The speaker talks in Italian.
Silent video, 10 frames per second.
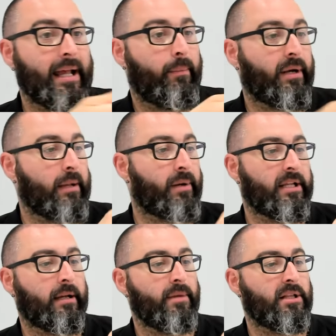Perché
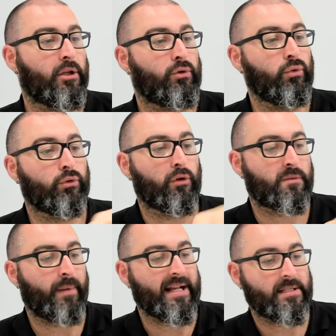praticamente tutto lo
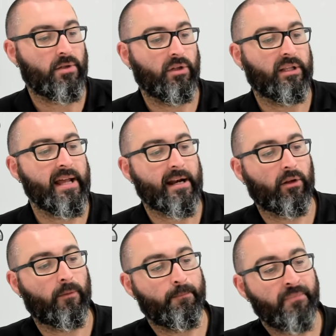spazio interno
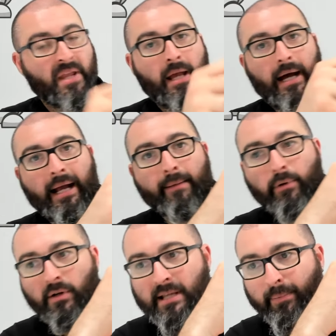alla
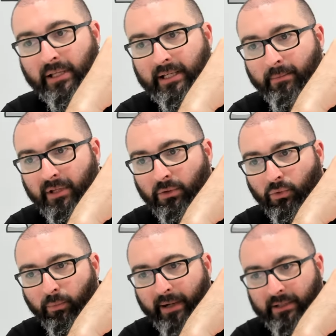box è praticamente
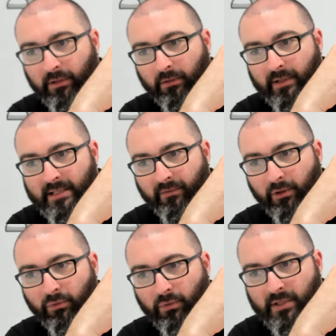occupato da questa
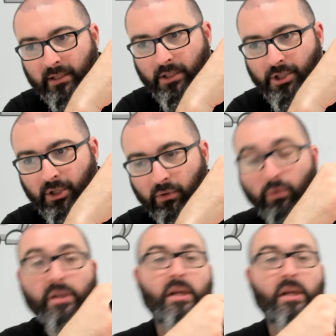21700. Quindi,